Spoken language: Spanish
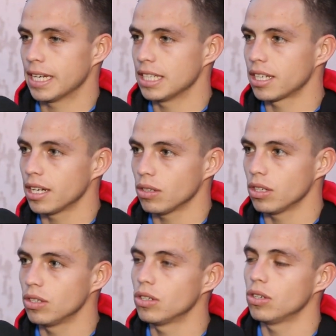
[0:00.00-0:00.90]
hace rato
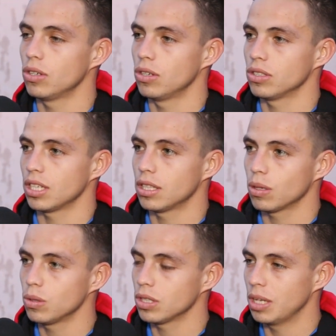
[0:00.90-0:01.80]
que no, no Santa
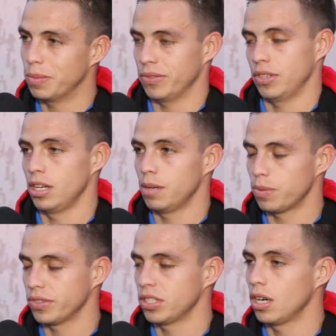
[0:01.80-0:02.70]
Cruz no está en, el
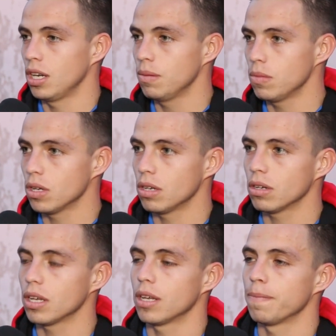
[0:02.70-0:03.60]
profesionalismo y
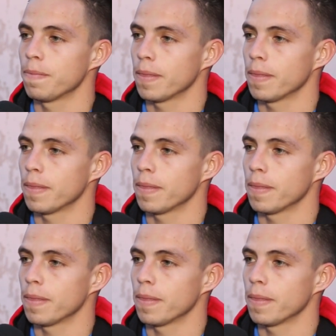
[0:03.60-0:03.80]
creo que